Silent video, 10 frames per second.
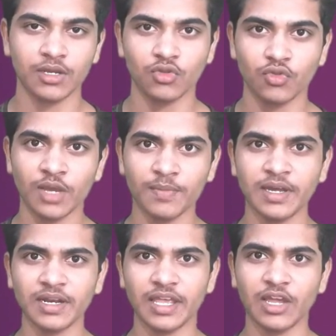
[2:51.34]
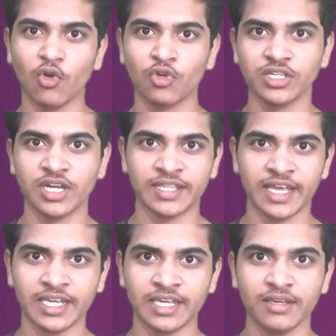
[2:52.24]
तो यहाँ पे यार एक लॉजिक आता
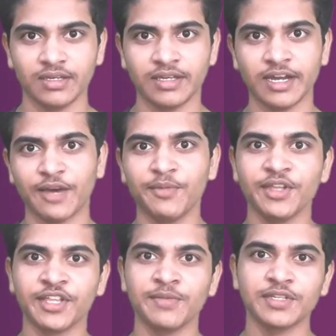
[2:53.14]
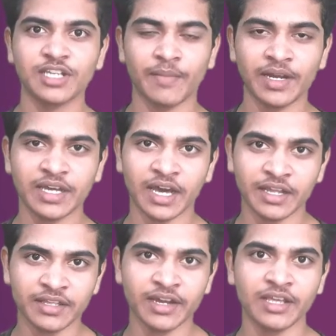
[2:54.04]
है कि यार हमने जितने में सामान
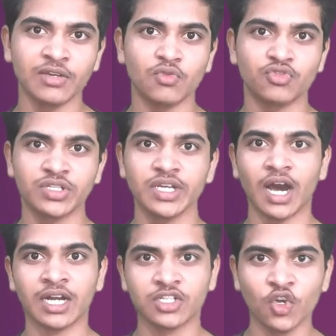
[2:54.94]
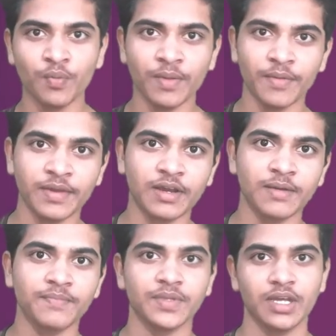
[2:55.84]
खरीदा नहीं उससे आठ सौ रूपये में भी
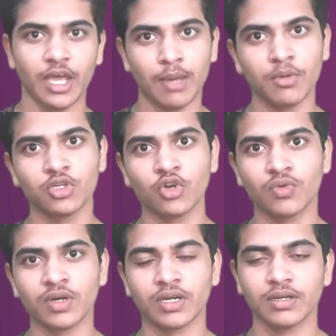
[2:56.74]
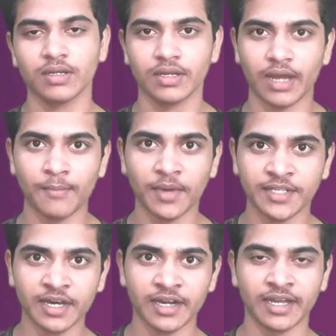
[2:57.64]
कम अमेजोन काम
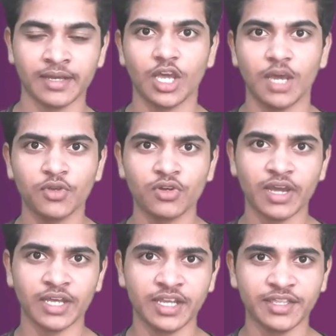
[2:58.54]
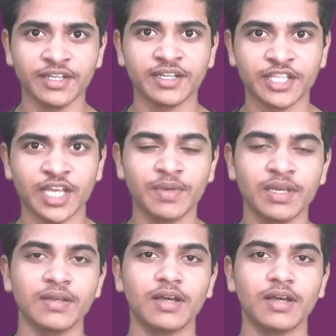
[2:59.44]
कैसे कर रहा है अमेजोन कैसे इतने सस्ते में